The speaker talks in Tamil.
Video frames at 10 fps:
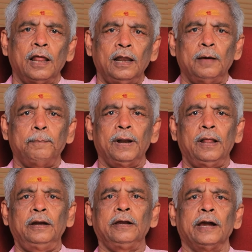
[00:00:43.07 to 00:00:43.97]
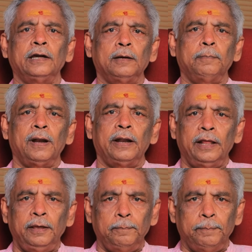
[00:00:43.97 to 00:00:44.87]
நல்ல பலன் கெட்ட
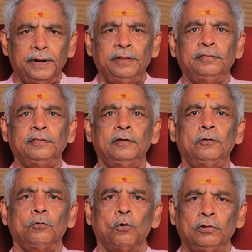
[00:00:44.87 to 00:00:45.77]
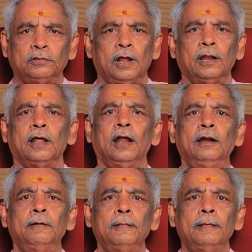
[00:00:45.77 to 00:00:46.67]
பலனை பிரித்து கொடுத்தால்தான்